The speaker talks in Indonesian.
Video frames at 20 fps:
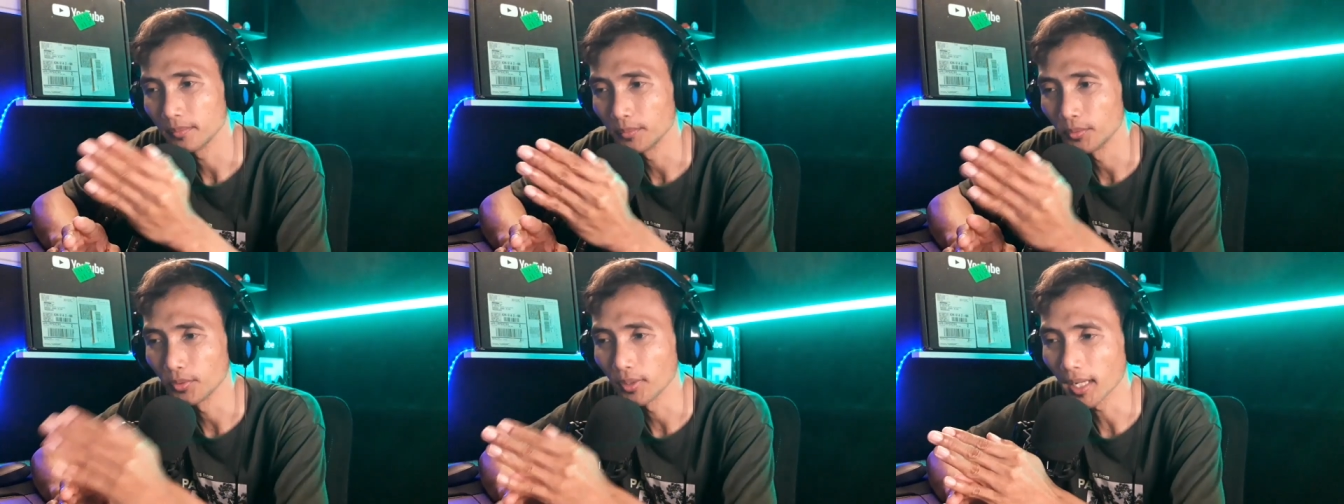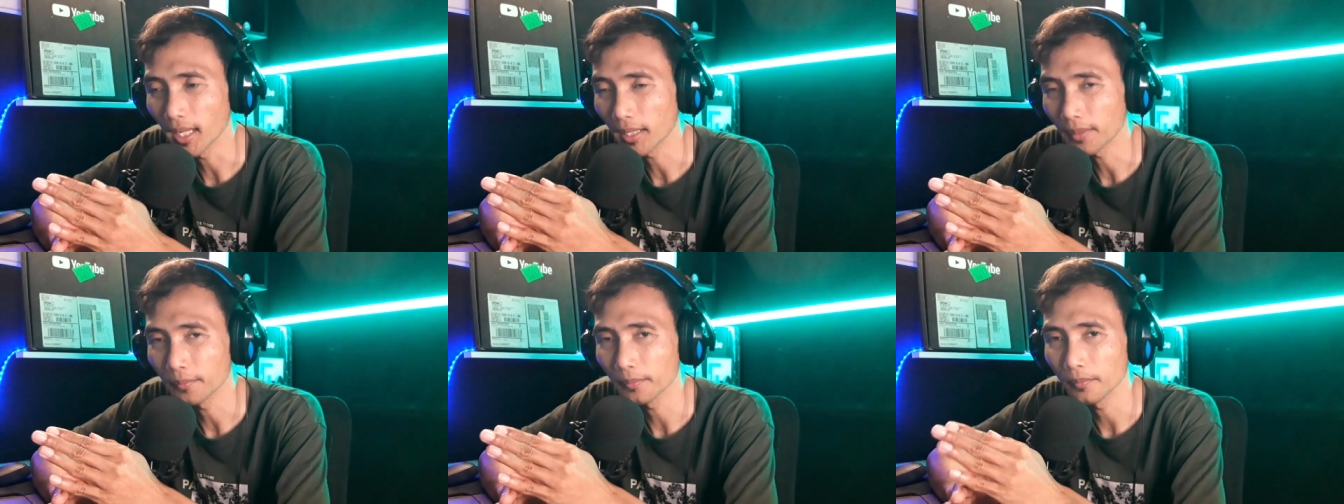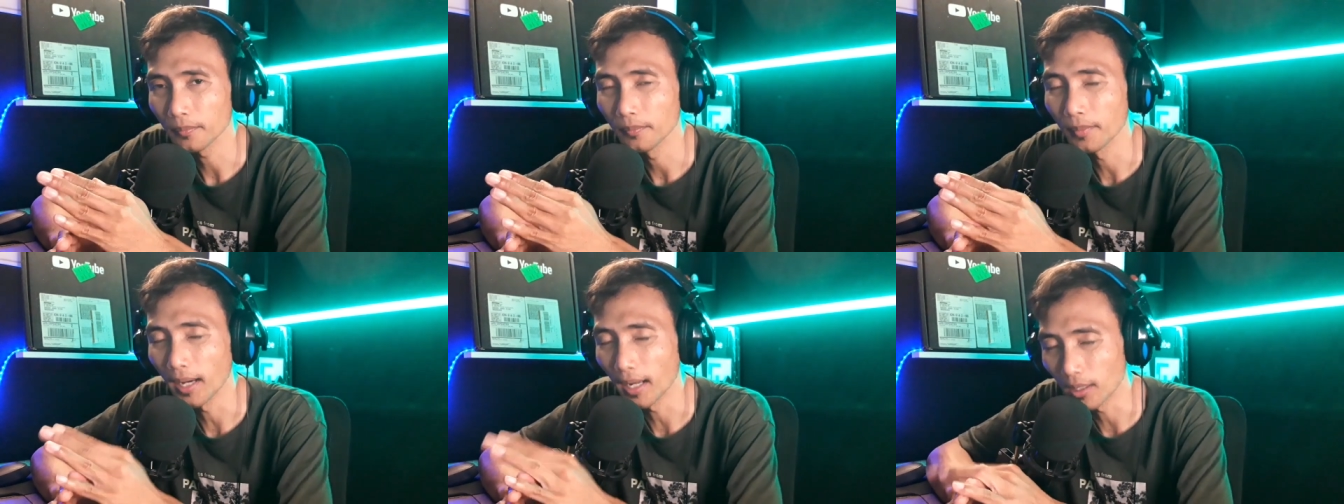bulan
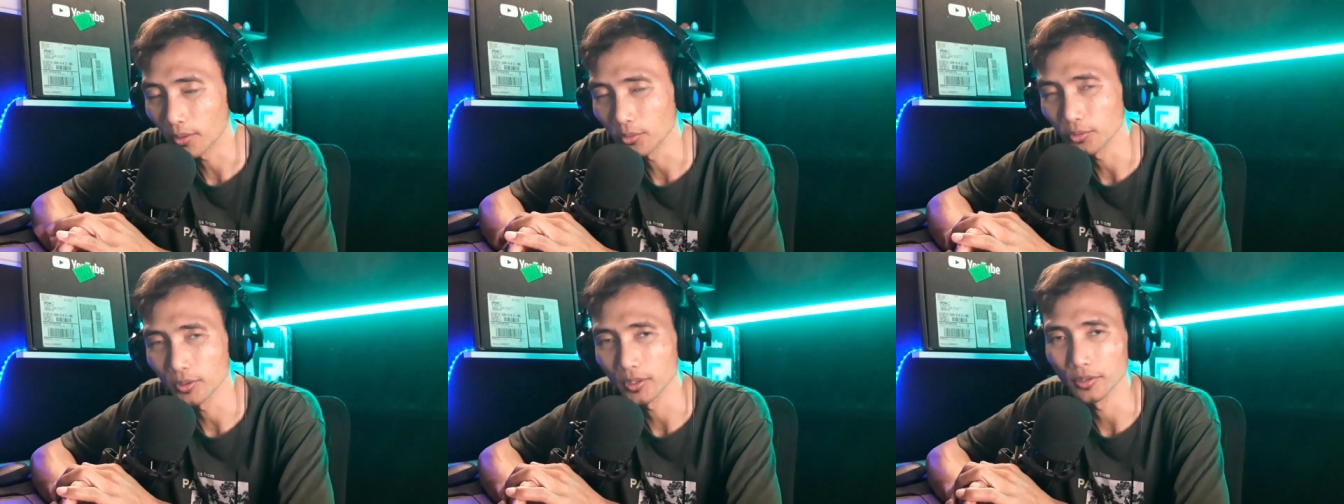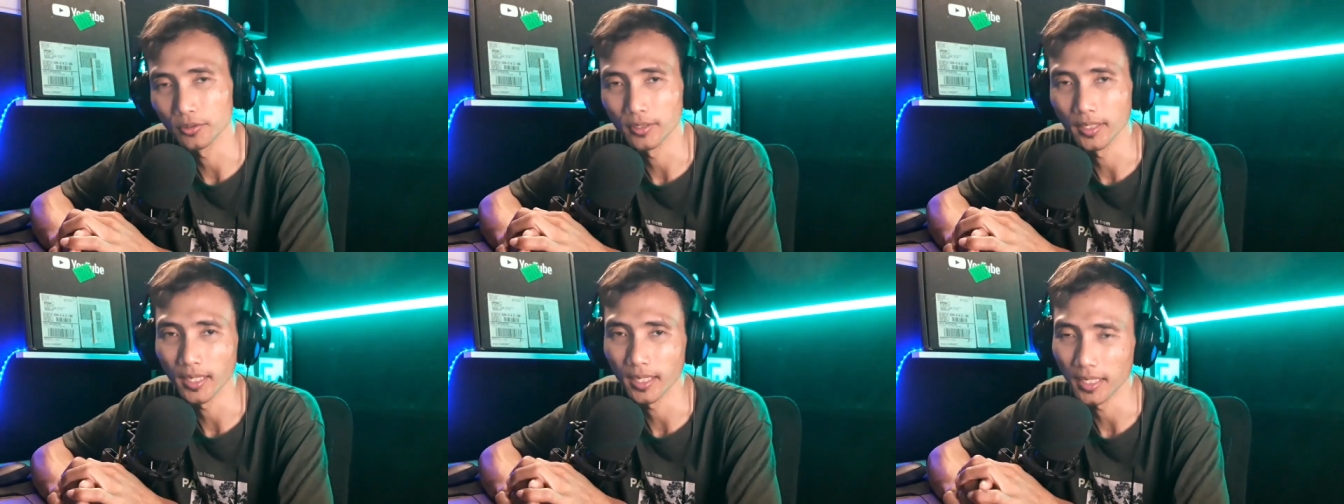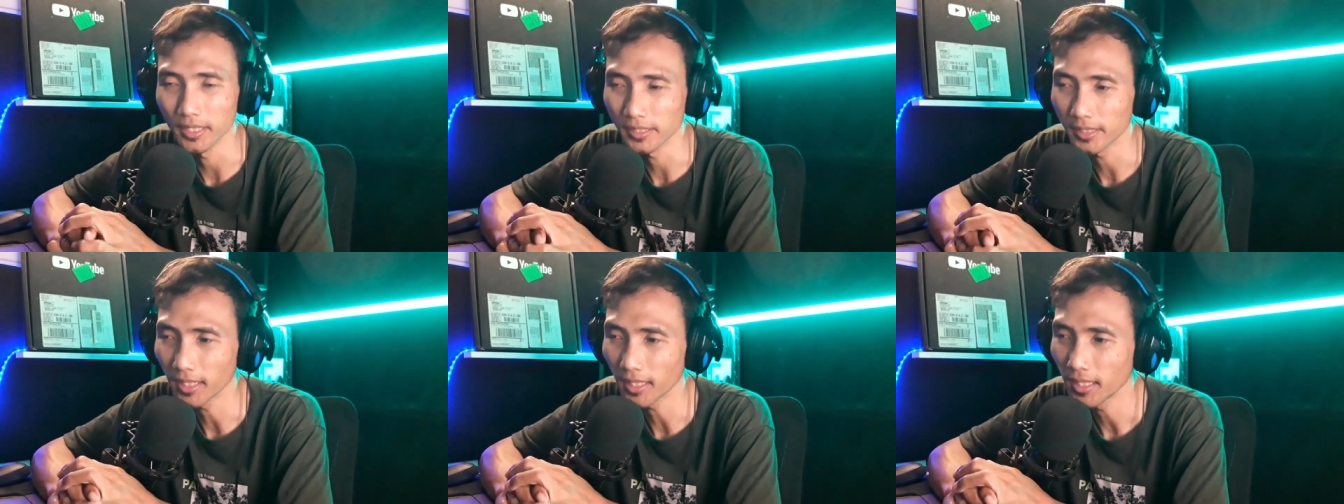baru gitu ya
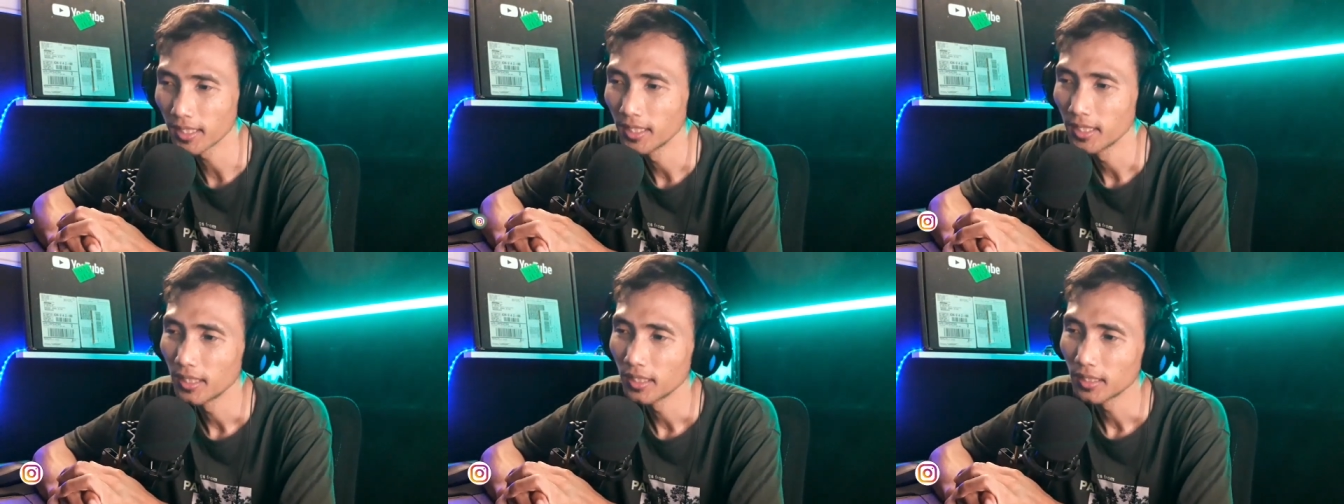guys ya.